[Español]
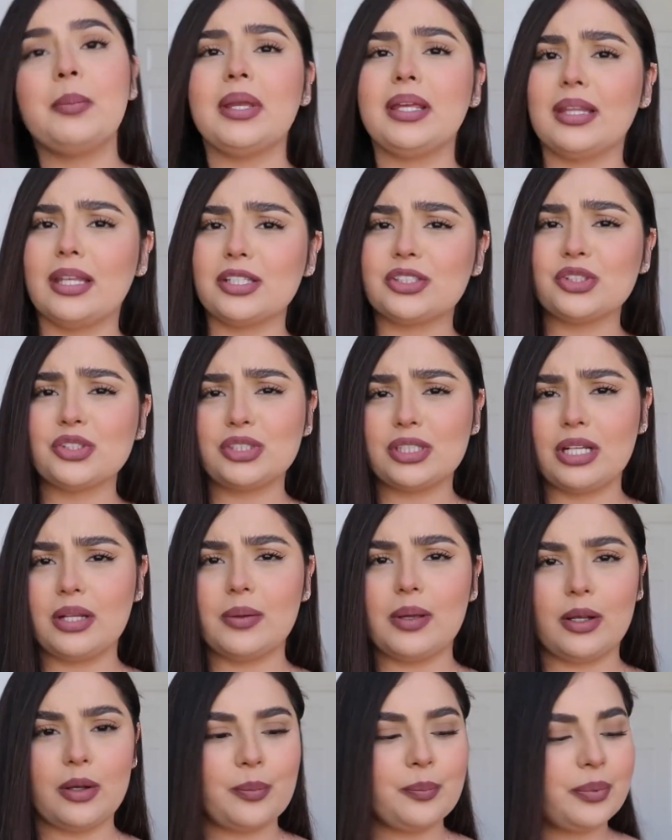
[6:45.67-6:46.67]
y de hecho sí le
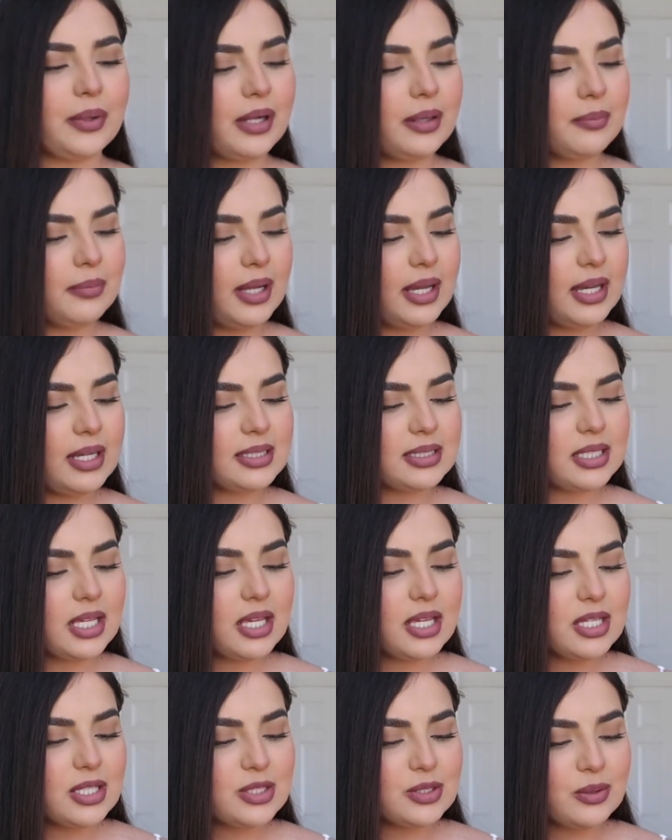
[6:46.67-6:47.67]
voy a comprar más,
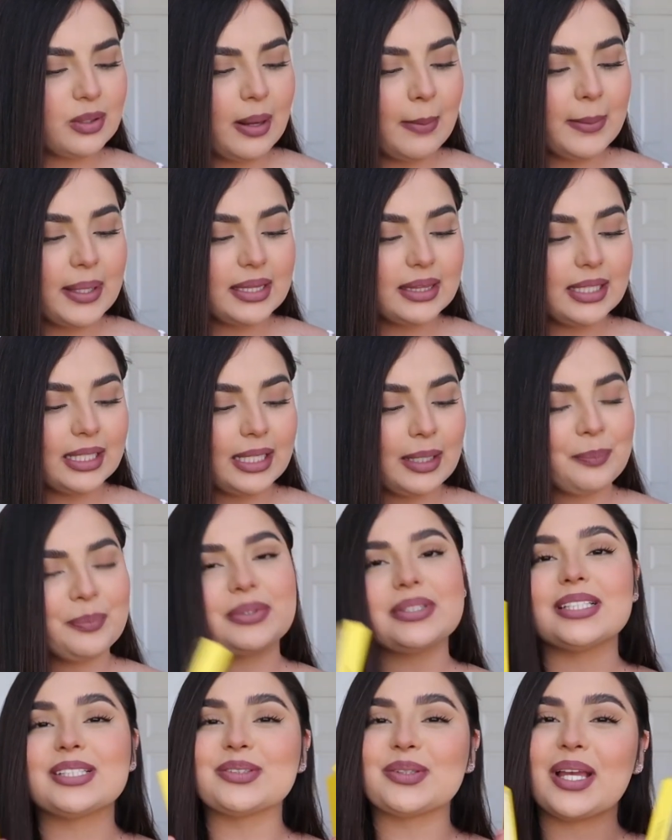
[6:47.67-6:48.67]
solamente que
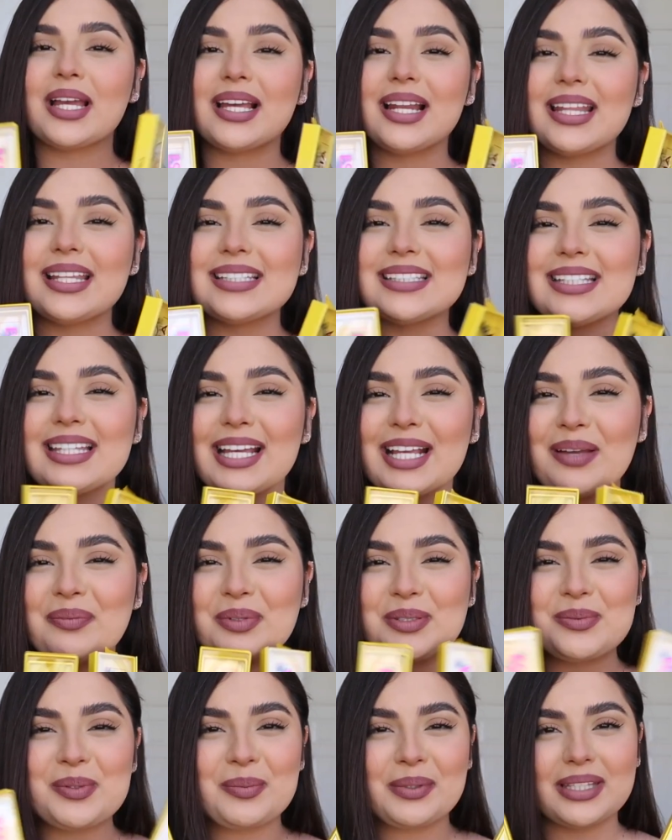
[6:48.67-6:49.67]
pues estoy agradecida que
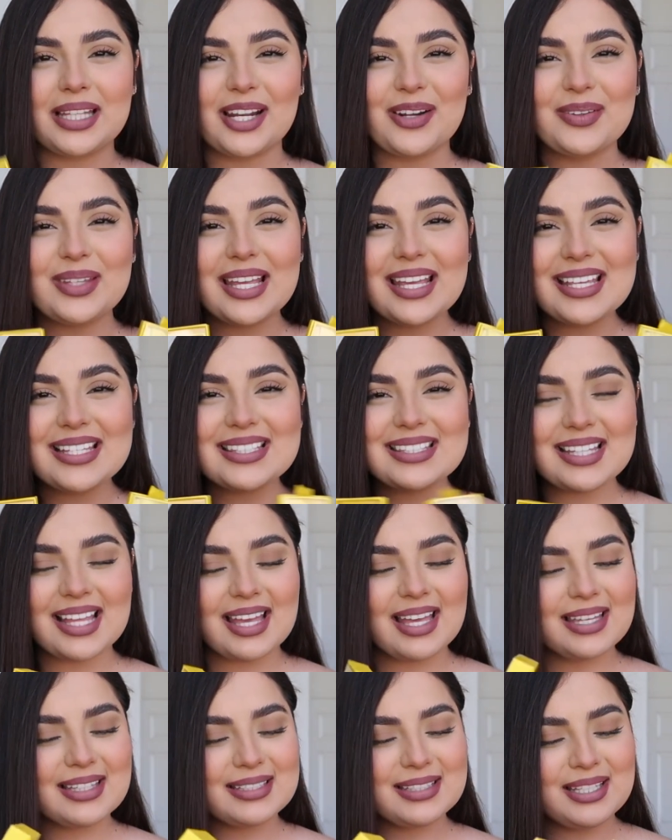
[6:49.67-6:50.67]
pues me mandaron
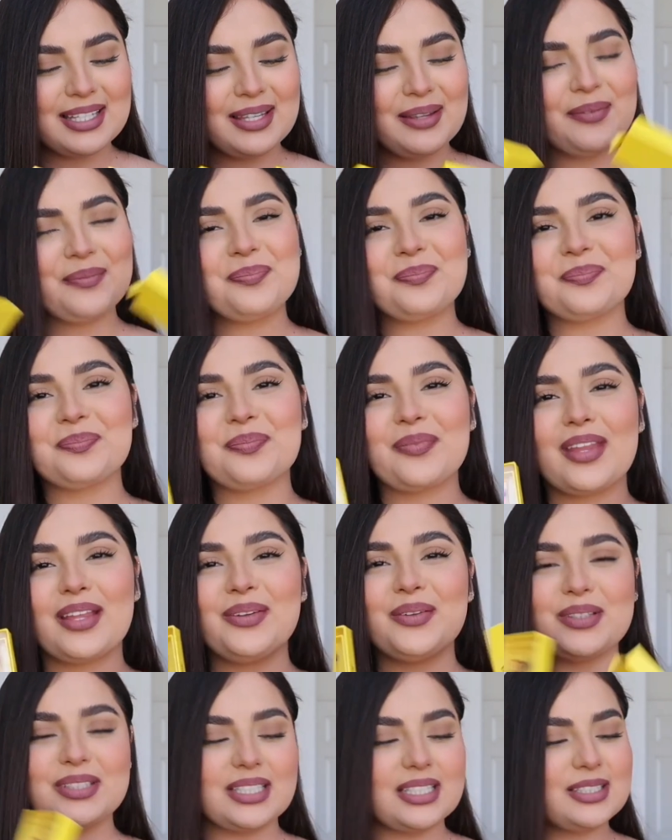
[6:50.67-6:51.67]
estas y
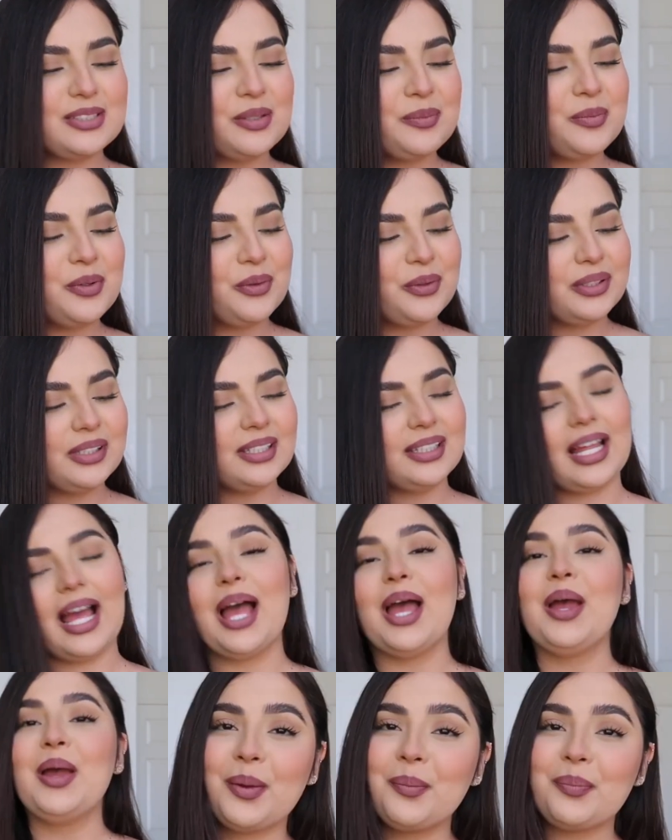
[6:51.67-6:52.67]
no sé, estoy muy contenta.
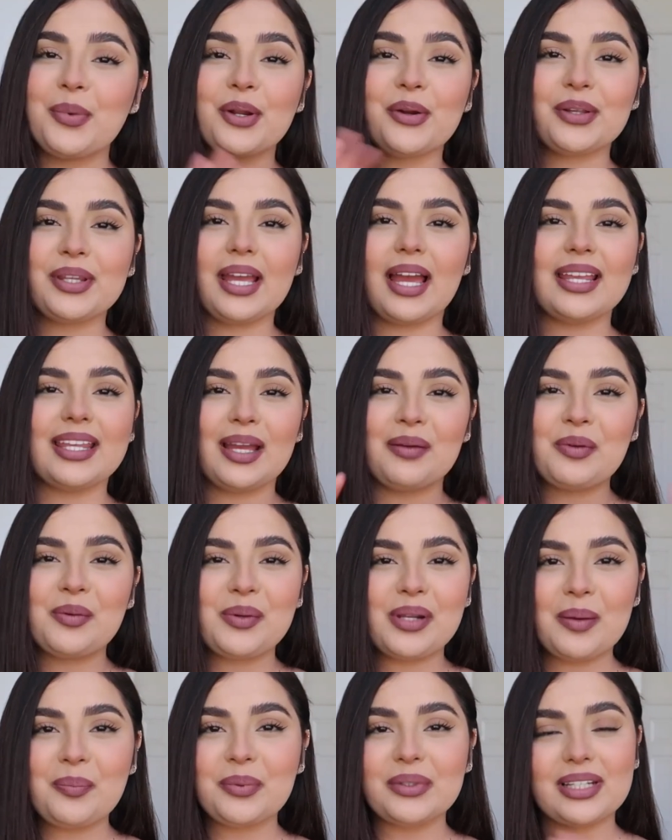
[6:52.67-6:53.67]
Pero ya, ya me
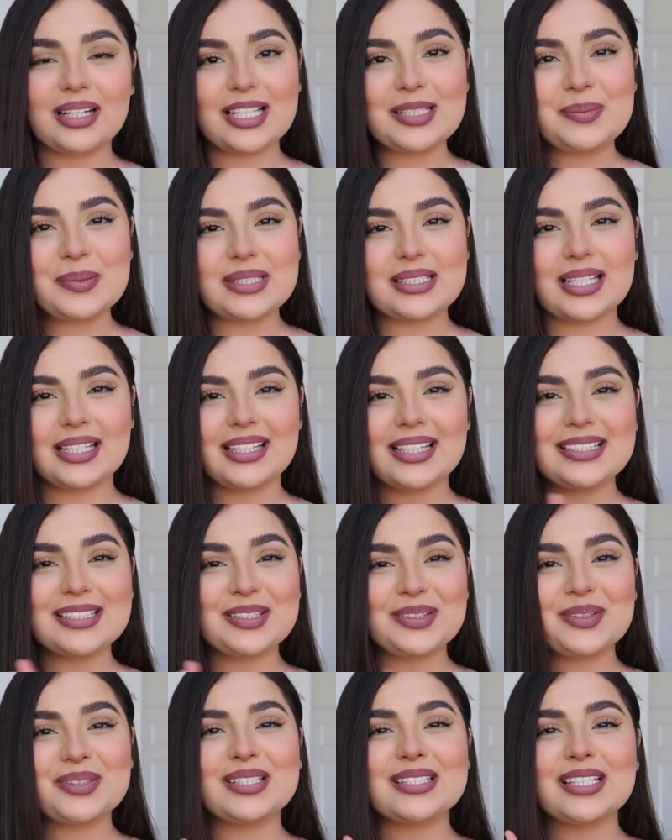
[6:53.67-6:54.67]
voy a a poner las pestañas,
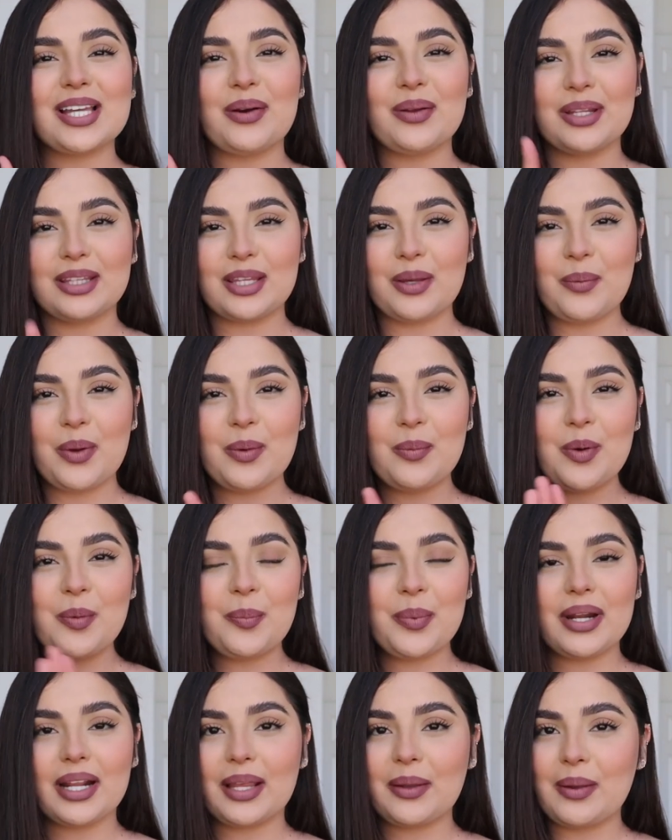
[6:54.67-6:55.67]
entonces ahorita vuelvo
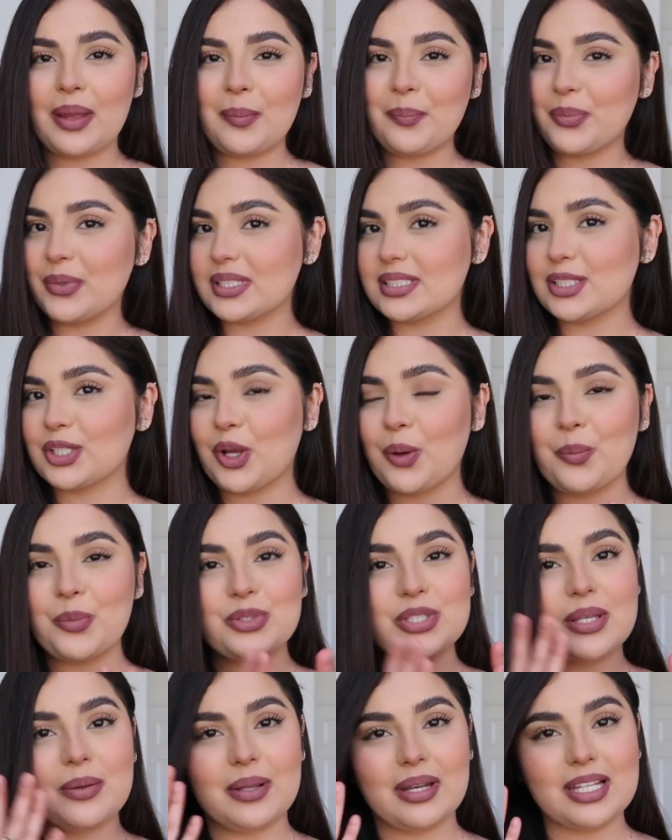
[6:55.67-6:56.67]
para que vean pues cómo
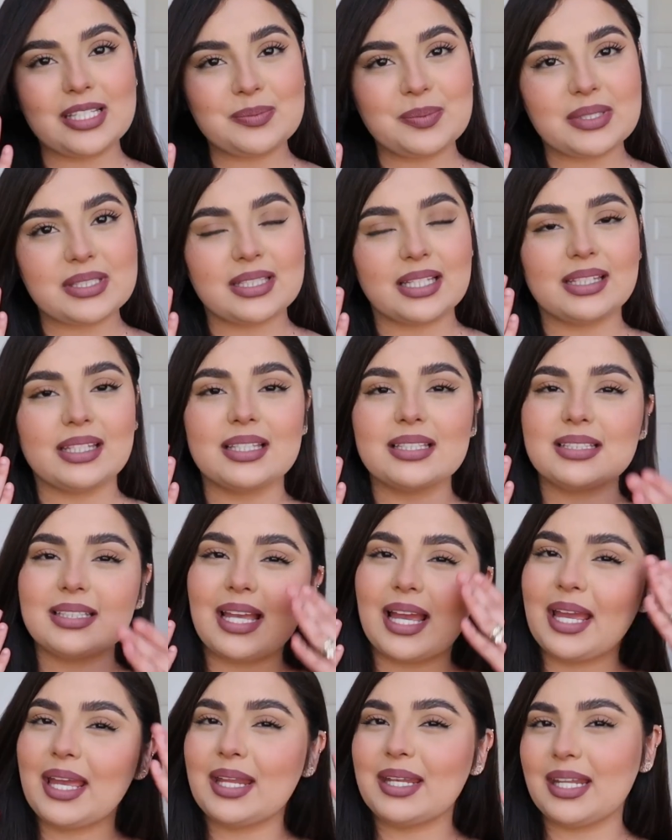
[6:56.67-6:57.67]
se ven las pestañas
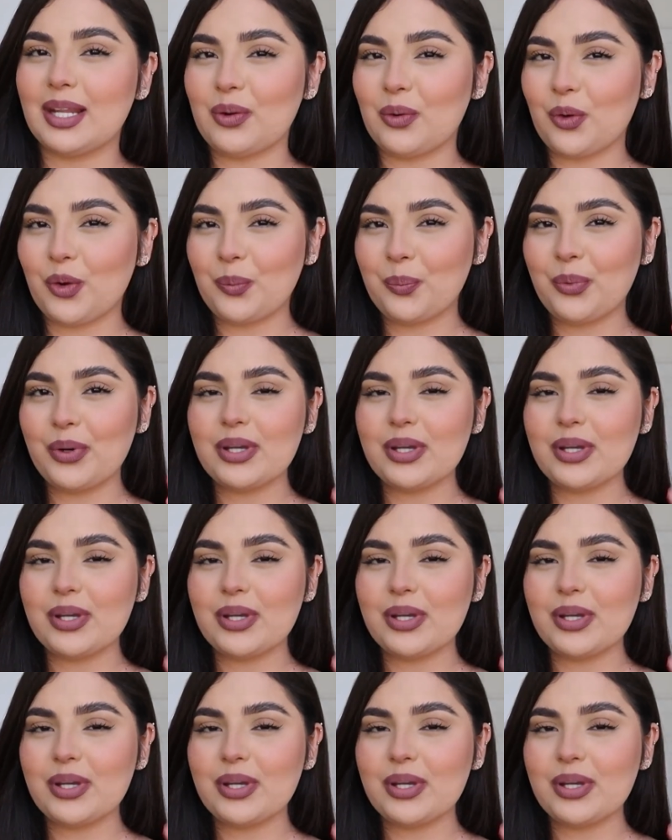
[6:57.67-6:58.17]
ya en el ojo